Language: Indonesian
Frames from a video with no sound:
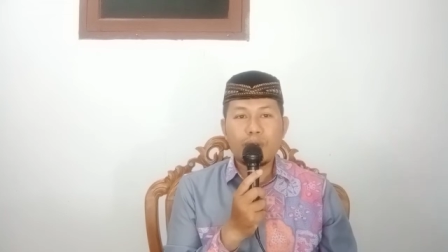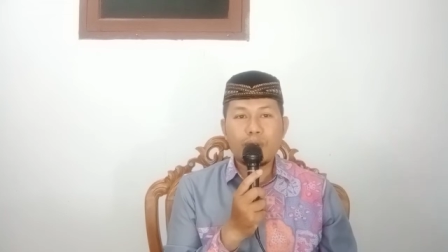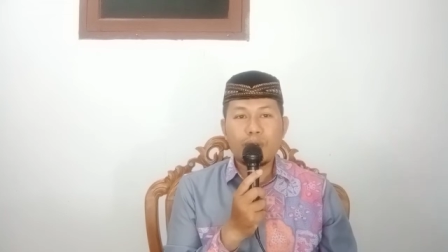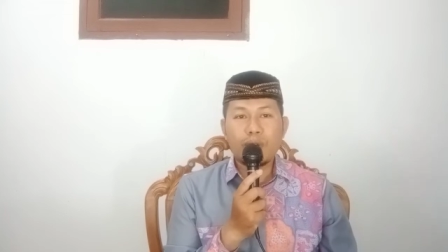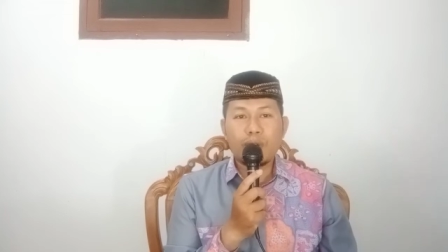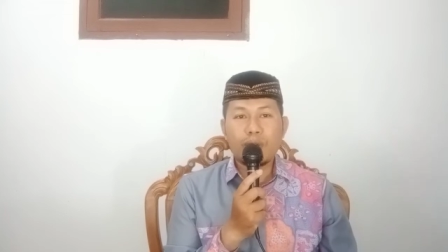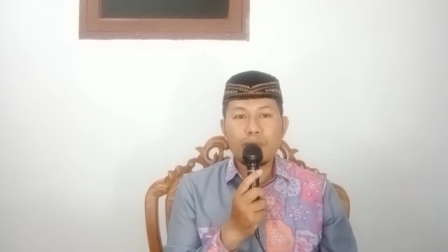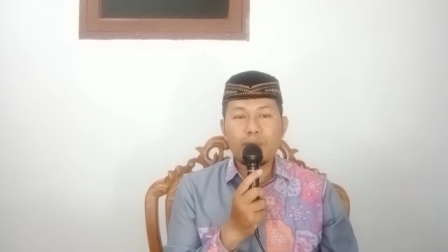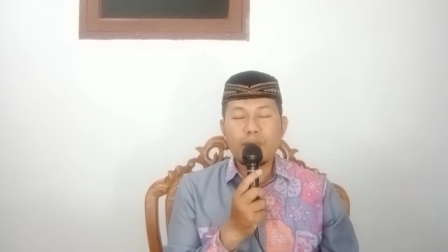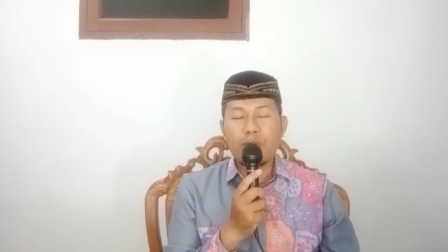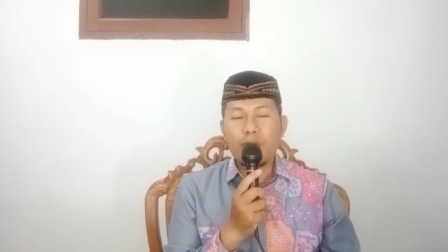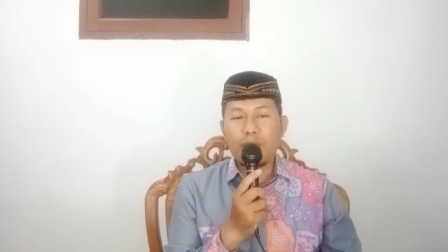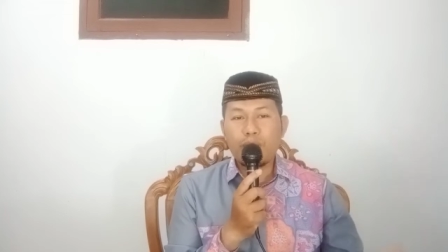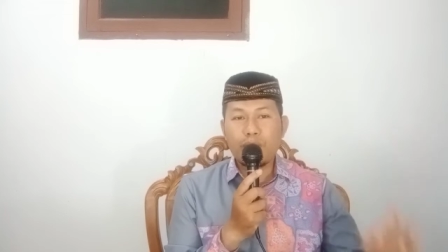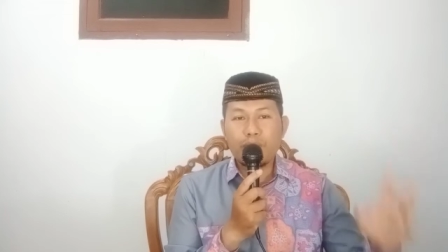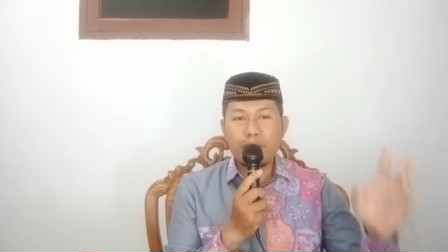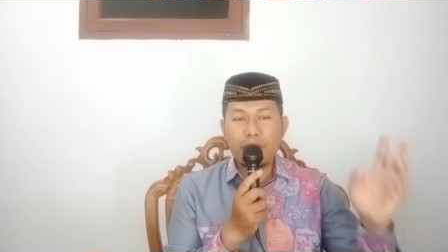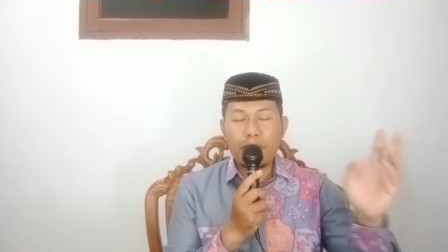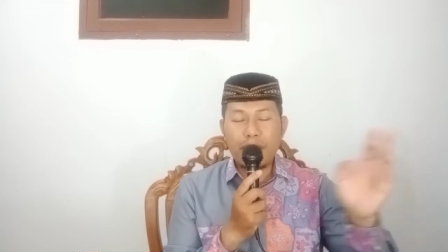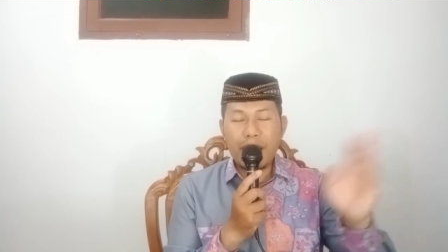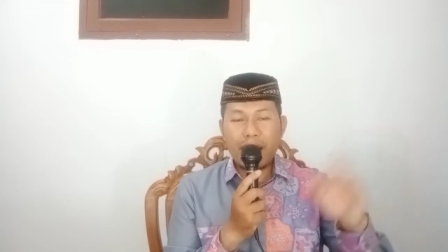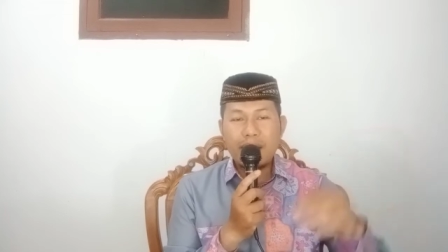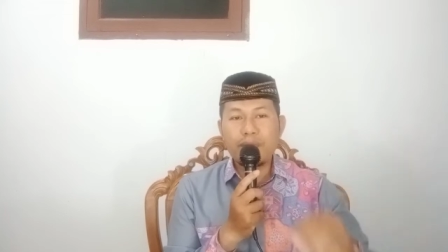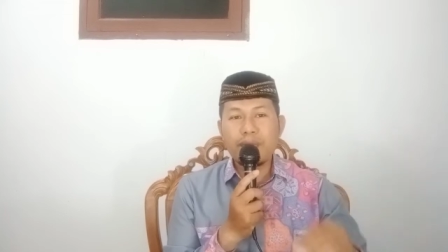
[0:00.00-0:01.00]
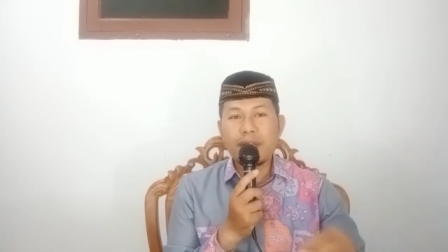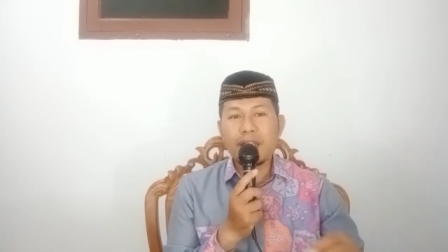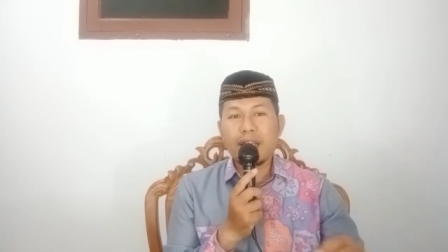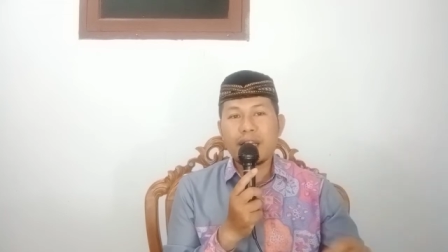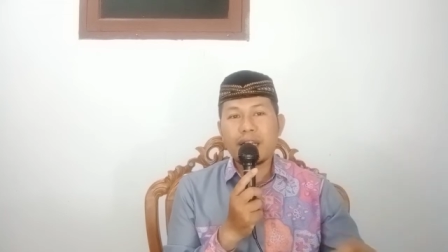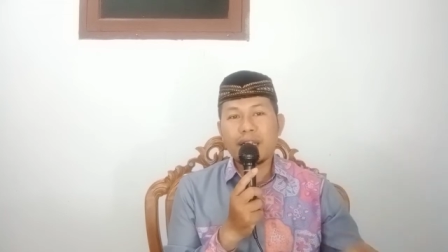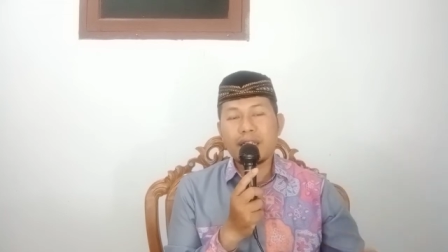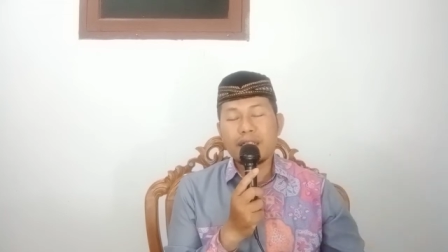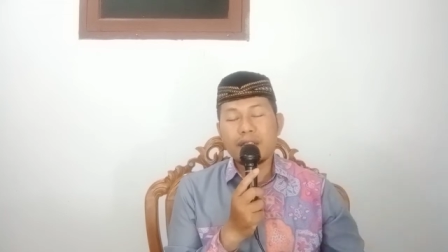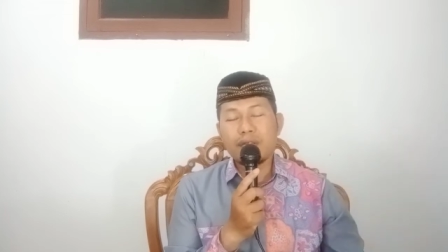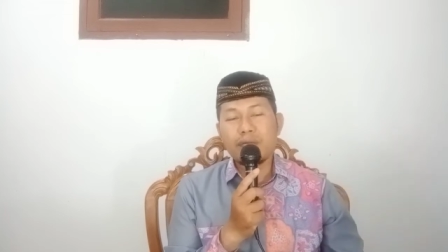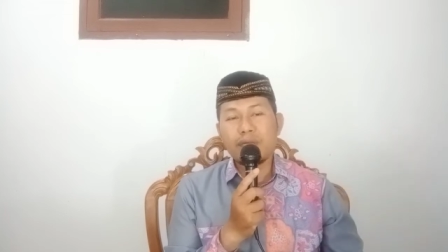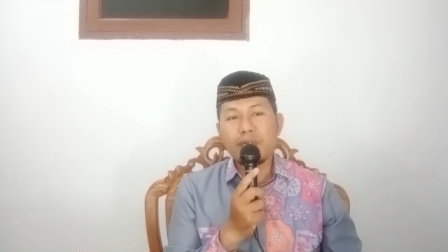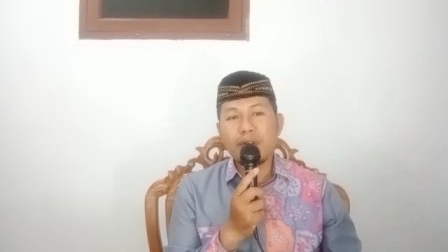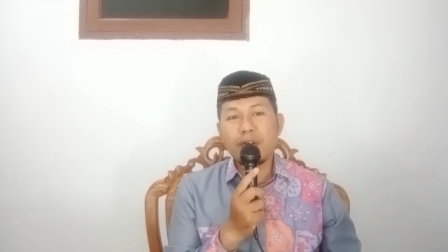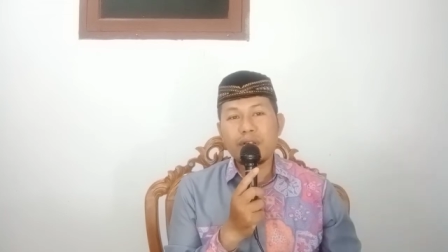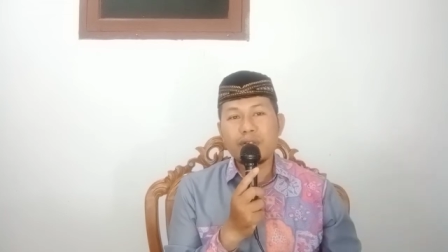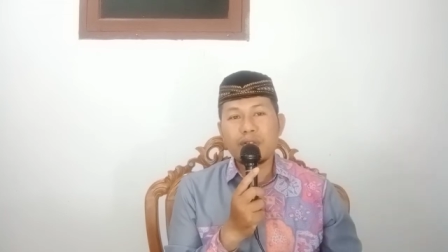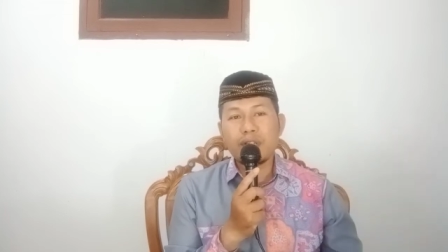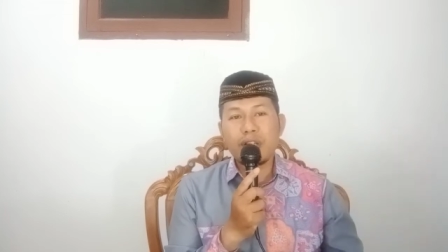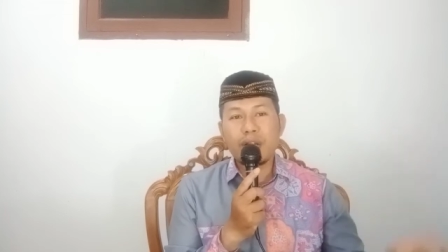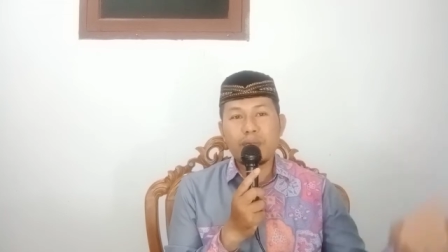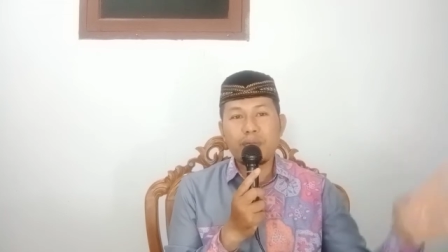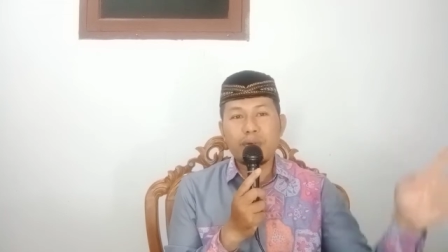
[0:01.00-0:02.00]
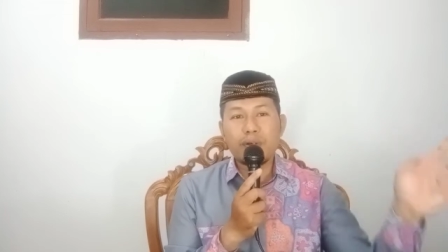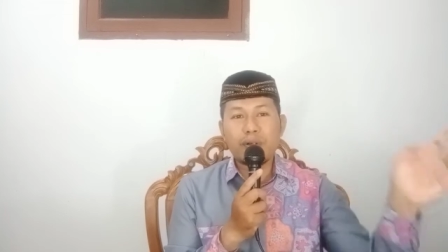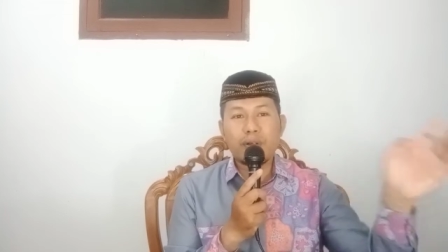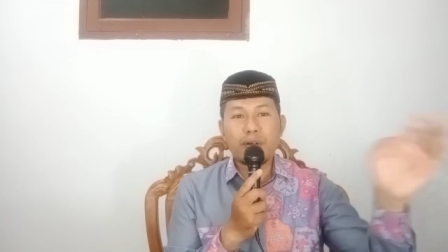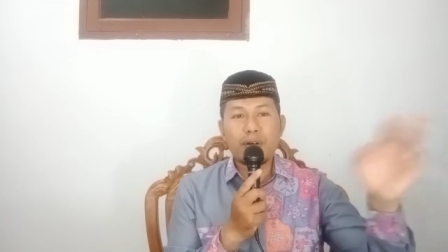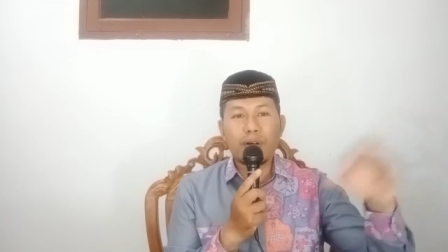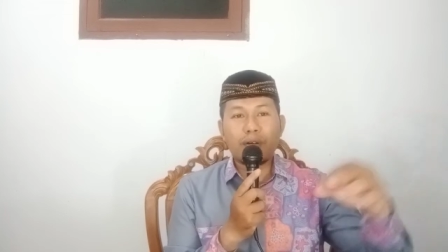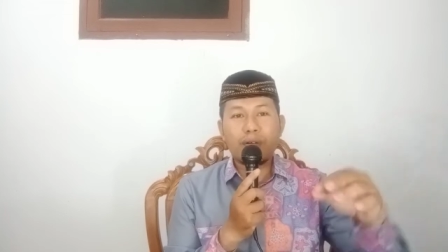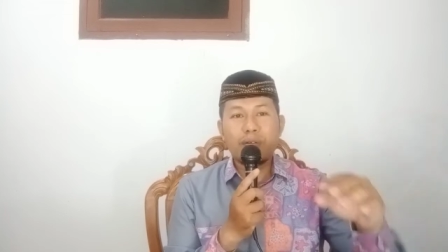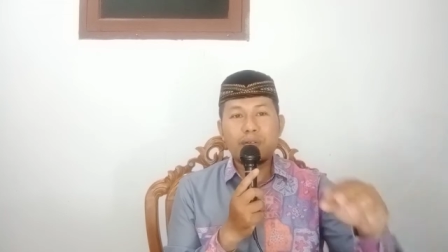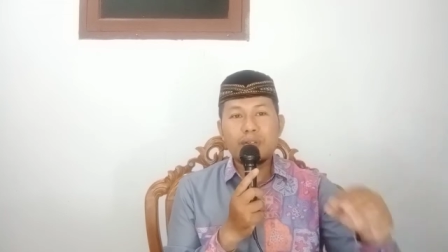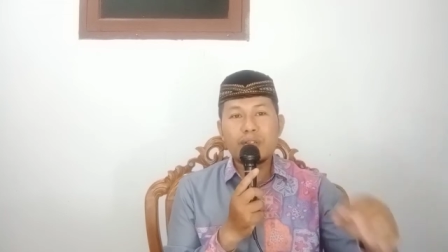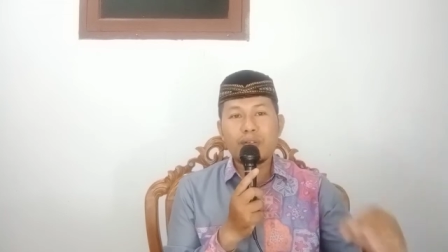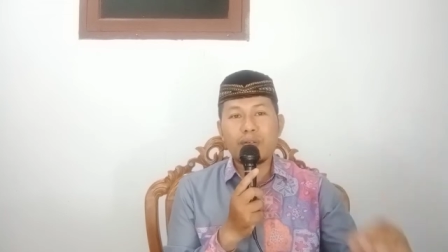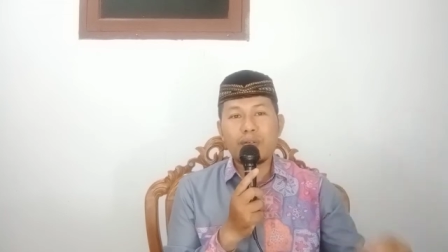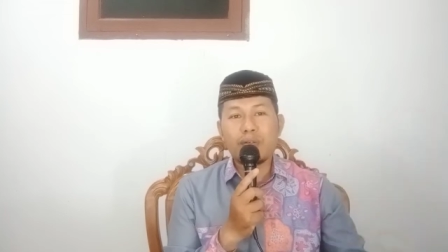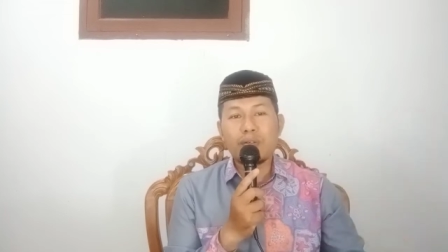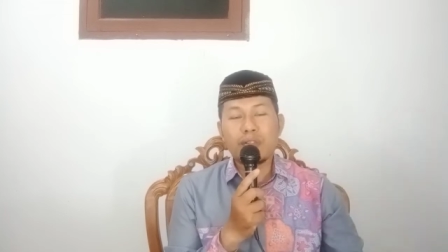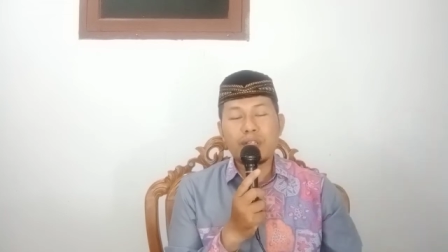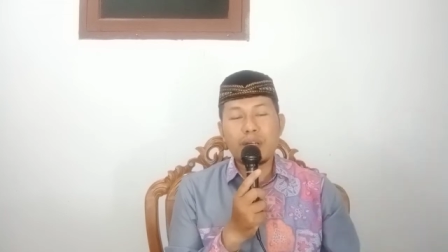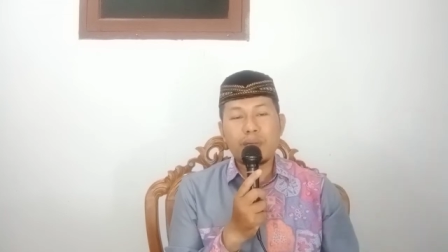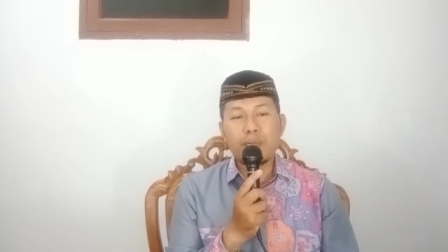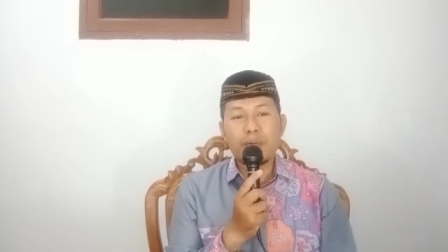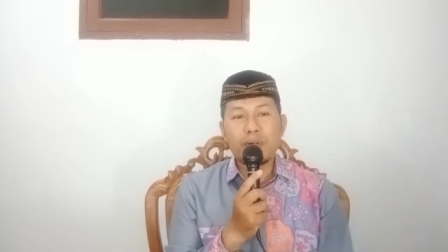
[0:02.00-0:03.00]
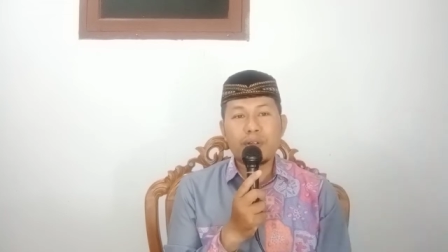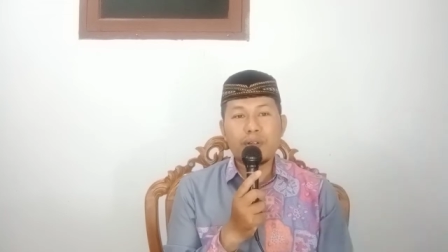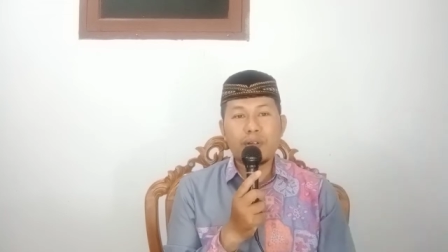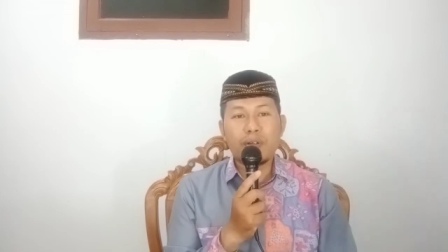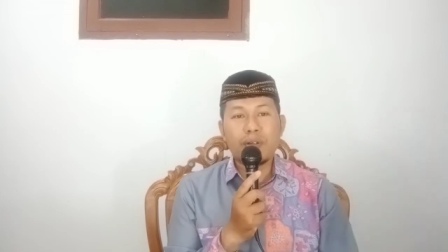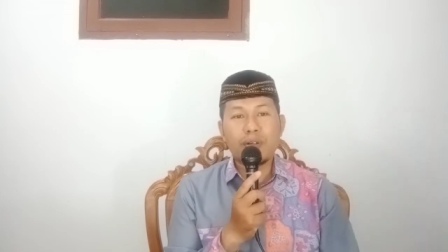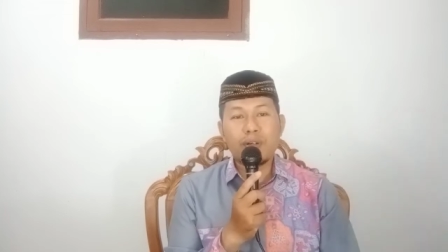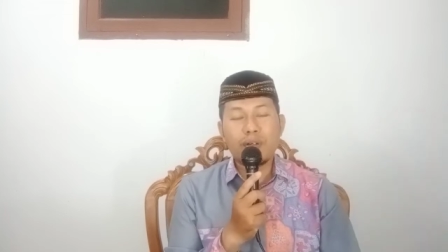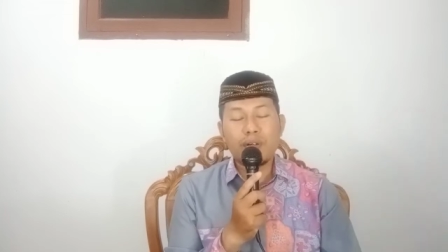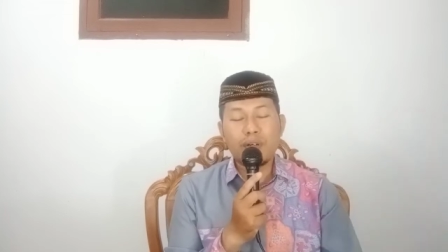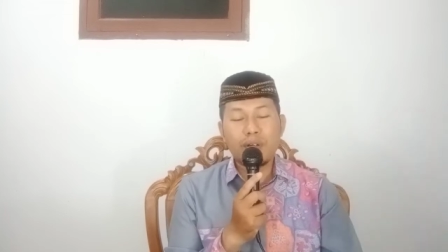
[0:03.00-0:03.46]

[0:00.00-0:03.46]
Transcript: maaf maaf ya wis sudah podo usah podo